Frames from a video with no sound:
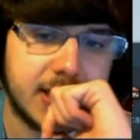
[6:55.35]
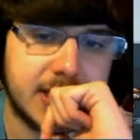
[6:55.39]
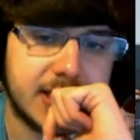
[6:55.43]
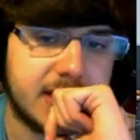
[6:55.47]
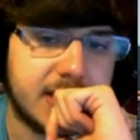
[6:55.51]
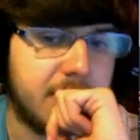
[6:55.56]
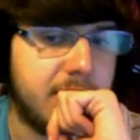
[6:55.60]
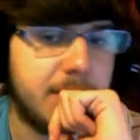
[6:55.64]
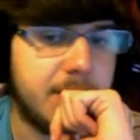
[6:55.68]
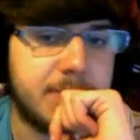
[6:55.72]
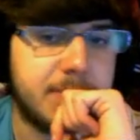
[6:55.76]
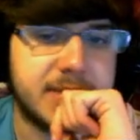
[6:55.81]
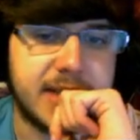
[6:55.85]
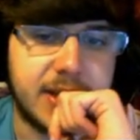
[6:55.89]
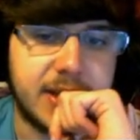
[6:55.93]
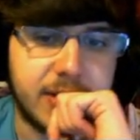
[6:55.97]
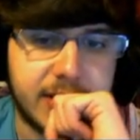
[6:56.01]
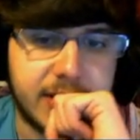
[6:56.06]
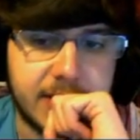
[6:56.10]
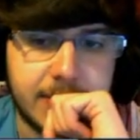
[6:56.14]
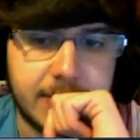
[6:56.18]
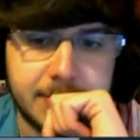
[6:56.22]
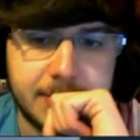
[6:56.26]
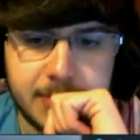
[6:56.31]
Não, Flipside,
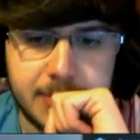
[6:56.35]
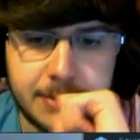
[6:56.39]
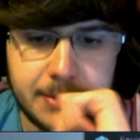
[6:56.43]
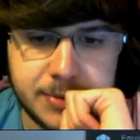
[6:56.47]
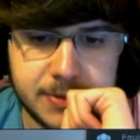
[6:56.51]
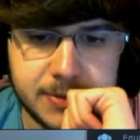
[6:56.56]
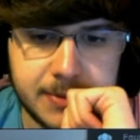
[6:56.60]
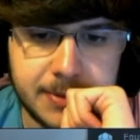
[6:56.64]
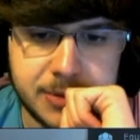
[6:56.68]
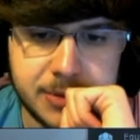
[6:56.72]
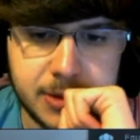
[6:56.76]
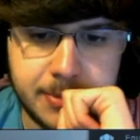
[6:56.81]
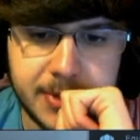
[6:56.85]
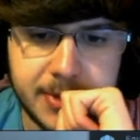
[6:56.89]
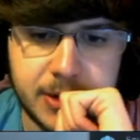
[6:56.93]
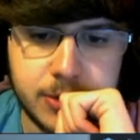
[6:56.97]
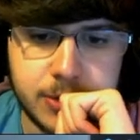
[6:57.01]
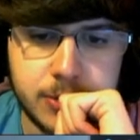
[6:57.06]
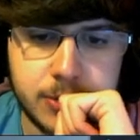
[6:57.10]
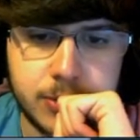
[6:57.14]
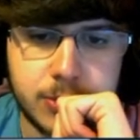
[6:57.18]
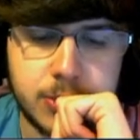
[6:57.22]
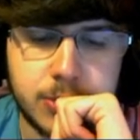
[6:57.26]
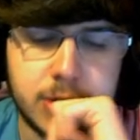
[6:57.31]
ok, vamos, vamos, vamos comprar
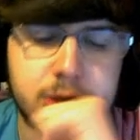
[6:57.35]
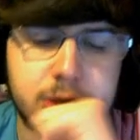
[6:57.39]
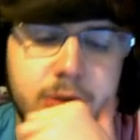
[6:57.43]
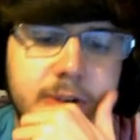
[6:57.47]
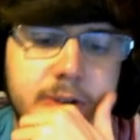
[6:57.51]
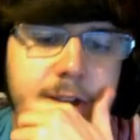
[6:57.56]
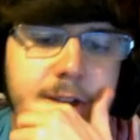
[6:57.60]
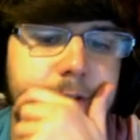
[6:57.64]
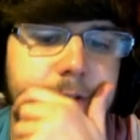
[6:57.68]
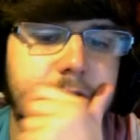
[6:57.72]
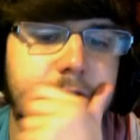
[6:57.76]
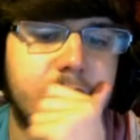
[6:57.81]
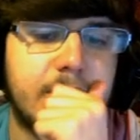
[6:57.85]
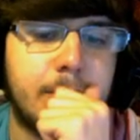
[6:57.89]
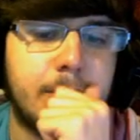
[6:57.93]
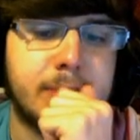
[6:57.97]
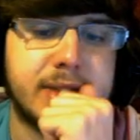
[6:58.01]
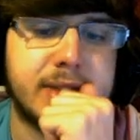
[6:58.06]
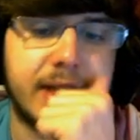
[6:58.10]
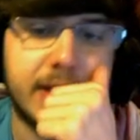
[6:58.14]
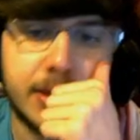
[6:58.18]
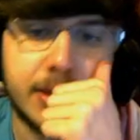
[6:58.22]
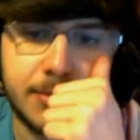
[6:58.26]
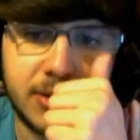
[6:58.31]
um, um autocolante de
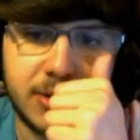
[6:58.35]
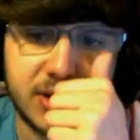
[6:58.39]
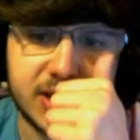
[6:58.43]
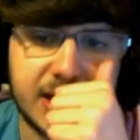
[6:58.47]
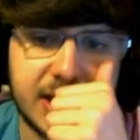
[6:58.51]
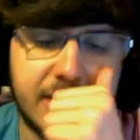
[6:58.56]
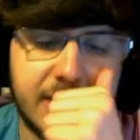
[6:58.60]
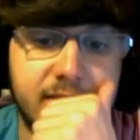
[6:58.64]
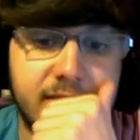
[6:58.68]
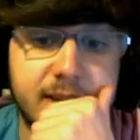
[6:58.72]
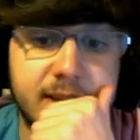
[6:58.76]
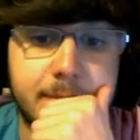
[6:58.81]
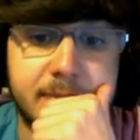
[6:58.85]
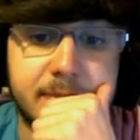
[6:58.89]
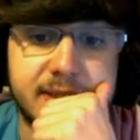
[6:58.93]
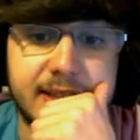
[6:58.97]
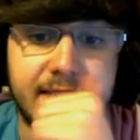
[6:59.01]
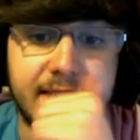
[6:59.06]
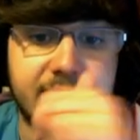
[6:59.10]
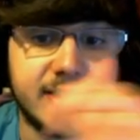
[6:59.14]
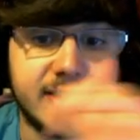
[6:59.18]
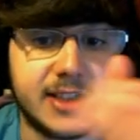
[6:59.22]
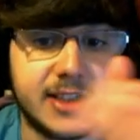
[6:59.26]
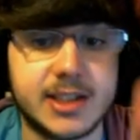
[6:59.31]
Flipside. Eu vou arriscar
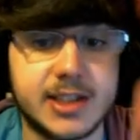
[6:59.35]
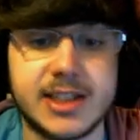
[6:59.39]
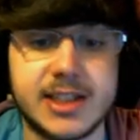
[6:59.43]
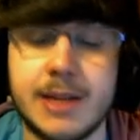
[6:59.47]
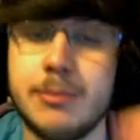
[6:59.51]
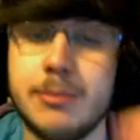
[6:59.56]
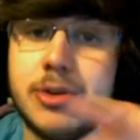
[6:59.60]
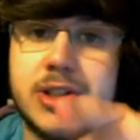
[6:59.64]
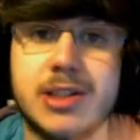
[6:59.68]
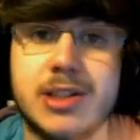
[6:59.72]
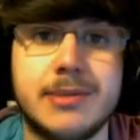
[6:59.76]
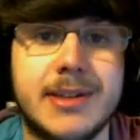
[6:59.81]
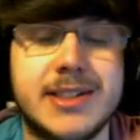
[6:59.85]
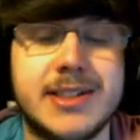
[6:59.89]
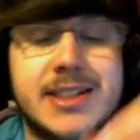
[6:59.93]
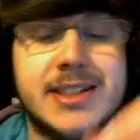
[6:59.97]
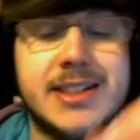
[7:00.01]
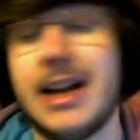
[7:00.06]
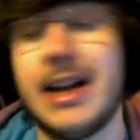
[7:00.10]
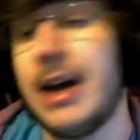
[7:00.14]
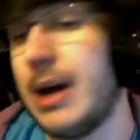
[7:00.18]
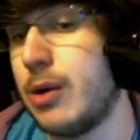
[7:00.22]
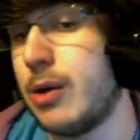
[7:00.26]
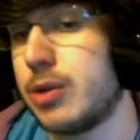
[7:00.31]
Flipside, sei que se calhar muita gente vai dizer
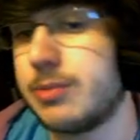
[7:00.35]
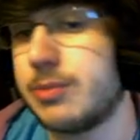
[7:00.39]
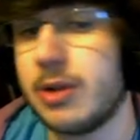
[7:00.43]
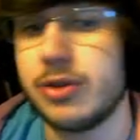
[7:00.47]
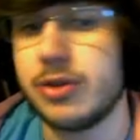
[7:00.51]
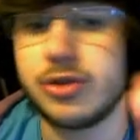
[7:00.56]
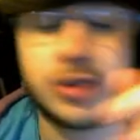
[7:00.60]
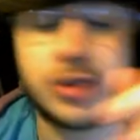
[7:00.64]
ah, os maus